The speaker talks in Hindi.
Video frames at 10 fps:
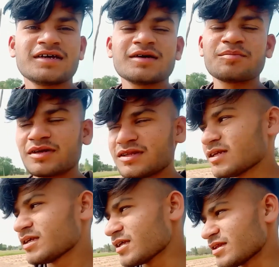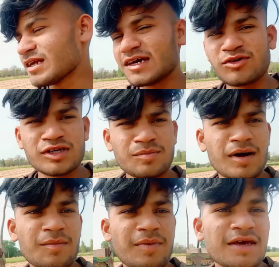पता नहीं कैसे लगे होंगे
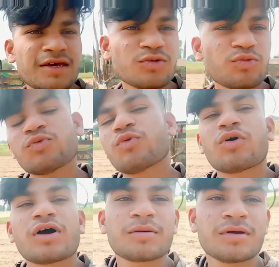पापा आएंगे तो वो अगर